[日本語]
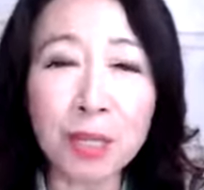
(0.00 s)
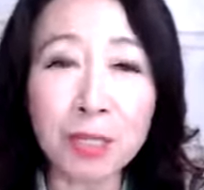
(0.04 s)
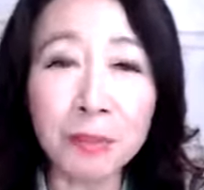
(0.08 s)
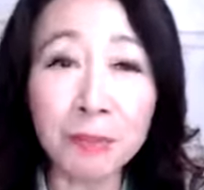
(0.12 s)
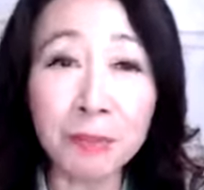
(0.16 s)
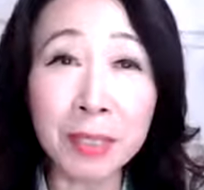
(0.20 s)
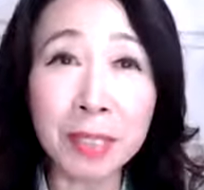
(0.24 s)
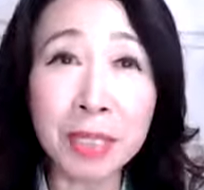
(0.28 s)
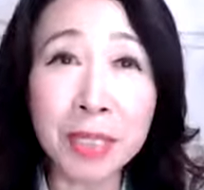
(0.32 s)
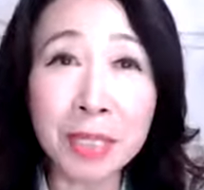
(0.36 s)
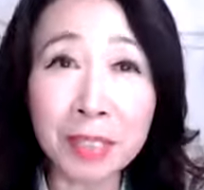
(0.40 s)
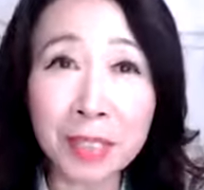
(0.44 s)

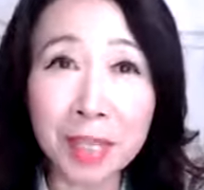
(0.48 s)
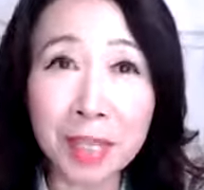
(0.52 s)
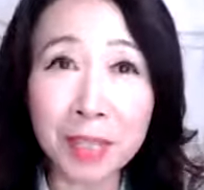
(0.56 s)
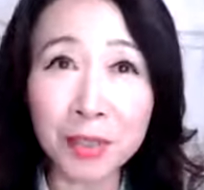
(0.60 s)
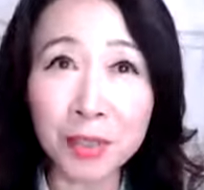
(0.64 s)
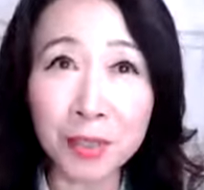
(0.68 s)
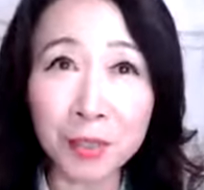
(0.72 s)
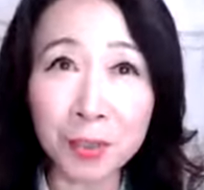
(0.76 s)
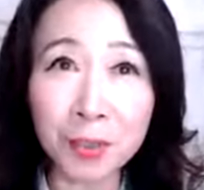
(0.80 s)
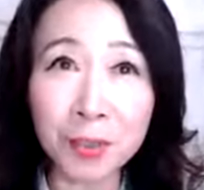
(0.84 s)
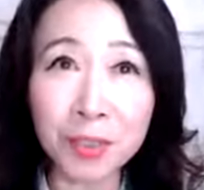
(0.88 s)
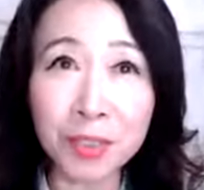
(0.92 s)
皆さ
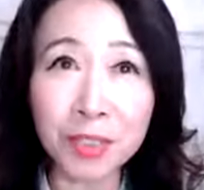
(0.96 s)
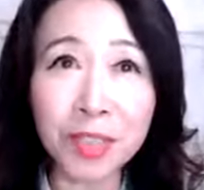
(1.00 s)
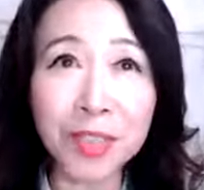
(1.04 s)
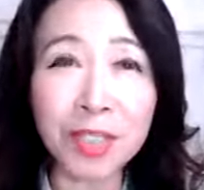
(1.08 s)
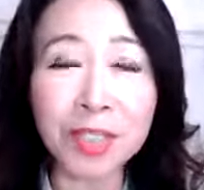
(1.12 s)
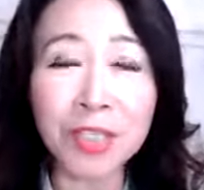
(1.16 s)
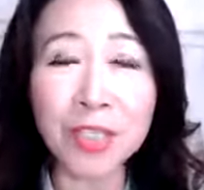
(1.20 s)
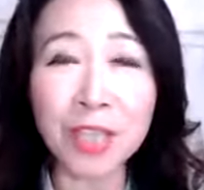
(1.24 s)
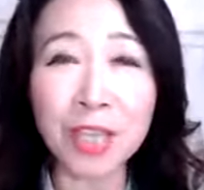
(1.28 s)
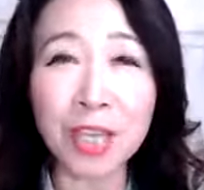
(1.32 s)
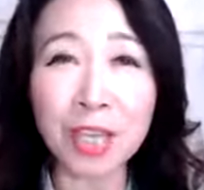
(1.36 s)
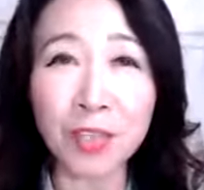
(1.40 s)
んの
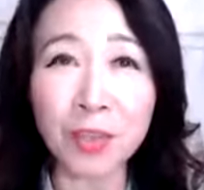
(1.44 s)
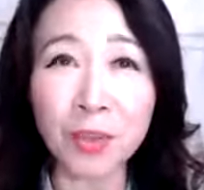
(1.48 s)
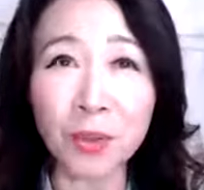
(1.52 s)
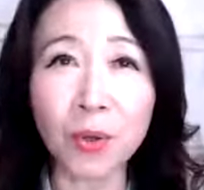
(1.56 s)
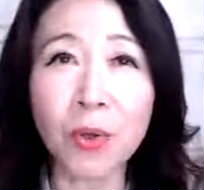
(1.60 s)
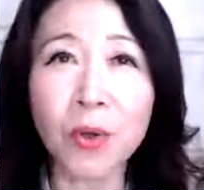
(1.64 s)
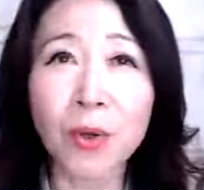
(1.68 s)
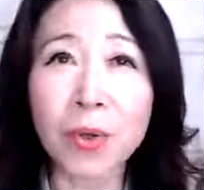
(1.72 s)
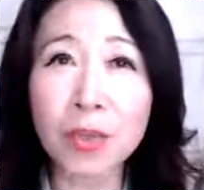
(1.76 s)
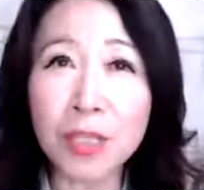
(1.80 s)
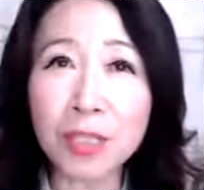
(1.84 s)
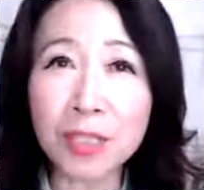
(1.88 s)
人生
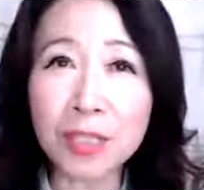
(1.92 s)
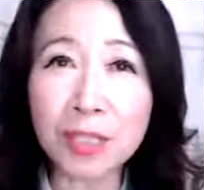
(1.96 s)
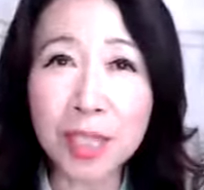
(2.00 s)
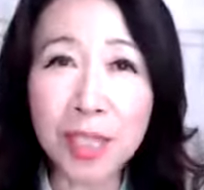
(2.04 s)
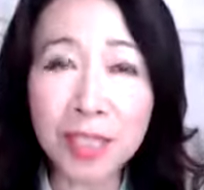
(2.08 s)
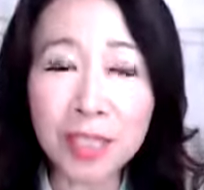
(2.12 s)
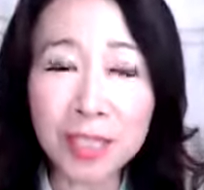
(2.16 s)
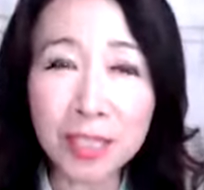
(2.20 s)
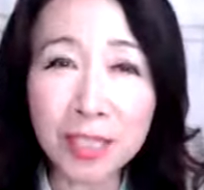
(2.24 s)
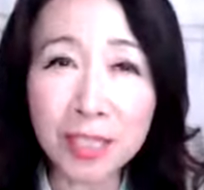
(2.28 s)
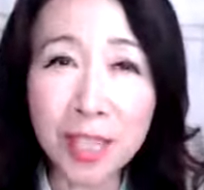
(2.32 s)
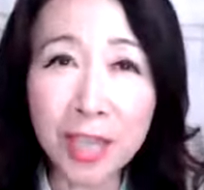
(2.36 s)
の
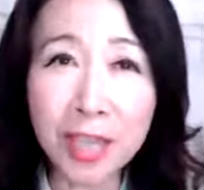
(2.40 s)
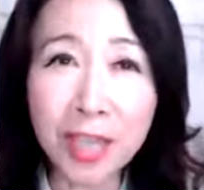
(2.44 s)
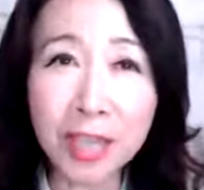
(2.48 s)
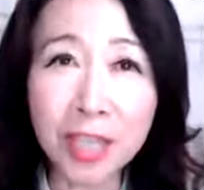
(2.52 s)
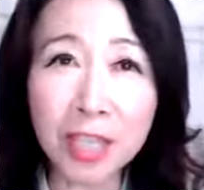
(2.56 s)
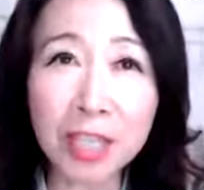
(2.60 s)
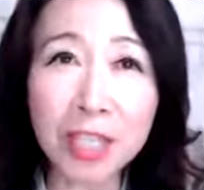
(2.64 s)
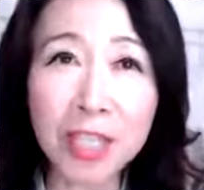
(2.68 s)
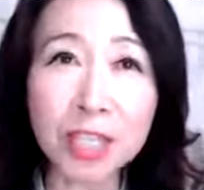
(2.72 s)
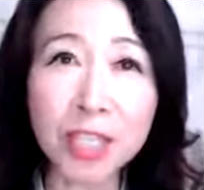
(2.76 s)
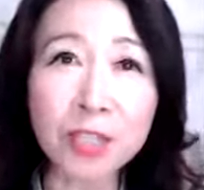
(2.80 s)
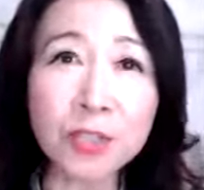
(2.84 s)
千載
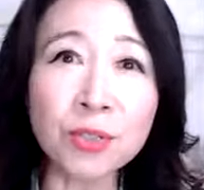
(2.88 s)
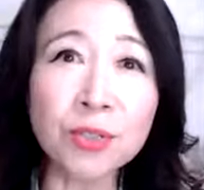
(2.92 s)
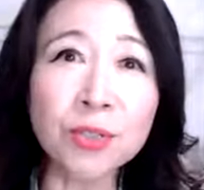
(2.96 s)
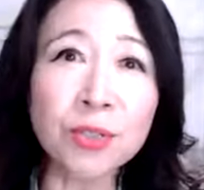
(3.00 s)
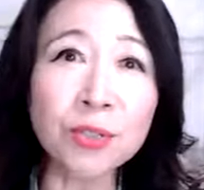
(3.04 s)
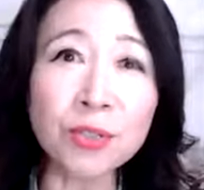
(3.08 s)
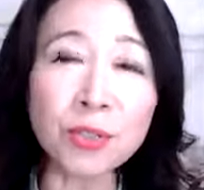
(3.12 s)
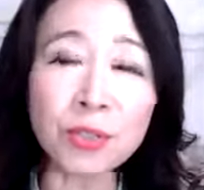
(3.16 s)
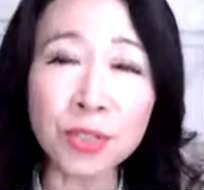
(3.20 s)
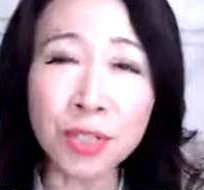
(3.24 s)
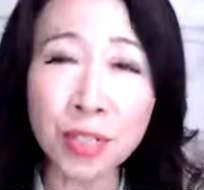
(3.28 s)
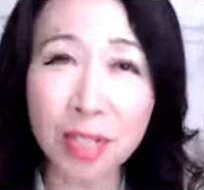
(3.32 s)
一遇
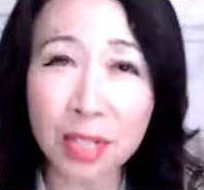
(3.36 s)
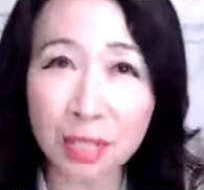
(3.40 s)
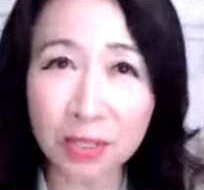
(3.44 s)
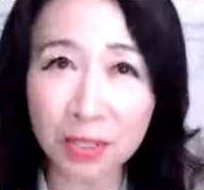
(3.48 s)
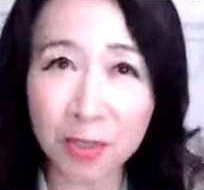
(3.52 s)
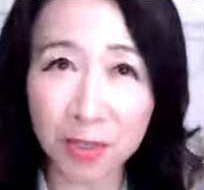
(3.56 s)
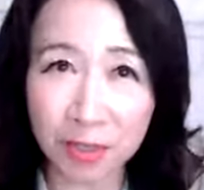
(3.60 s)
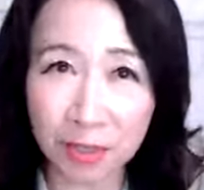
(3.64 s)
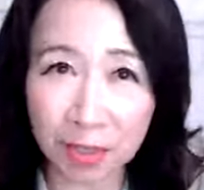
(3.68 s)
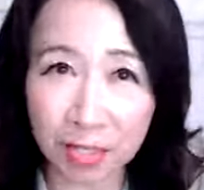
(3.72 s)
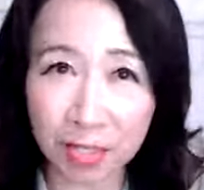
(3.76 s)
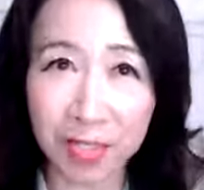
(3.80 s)
の
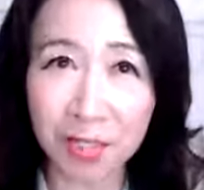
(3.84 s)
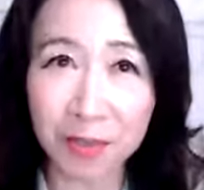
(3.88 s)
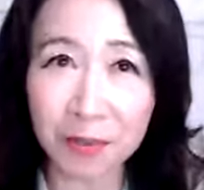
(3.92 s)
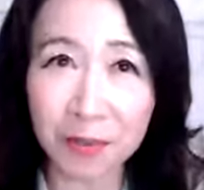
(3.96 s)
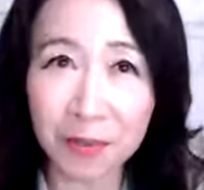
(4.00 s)
チャンスに